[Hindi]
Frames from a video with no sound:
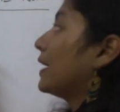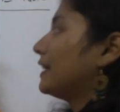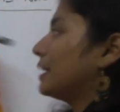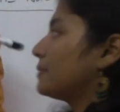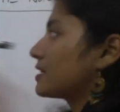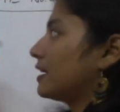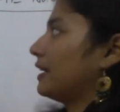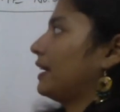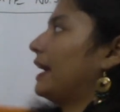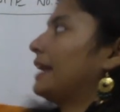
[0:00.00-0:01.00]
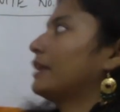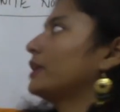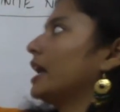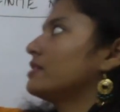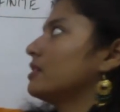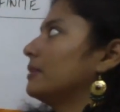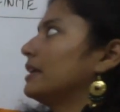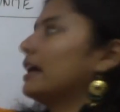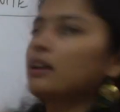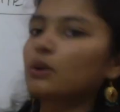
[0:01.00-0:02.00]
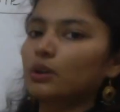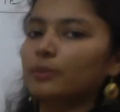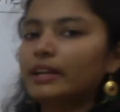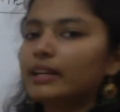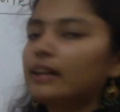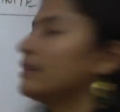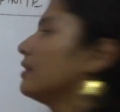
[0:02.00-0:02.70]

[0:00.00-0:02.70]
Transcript: टाइम्स करेंगे एन को नेचुरल नंबर याद रखो अब ठीक है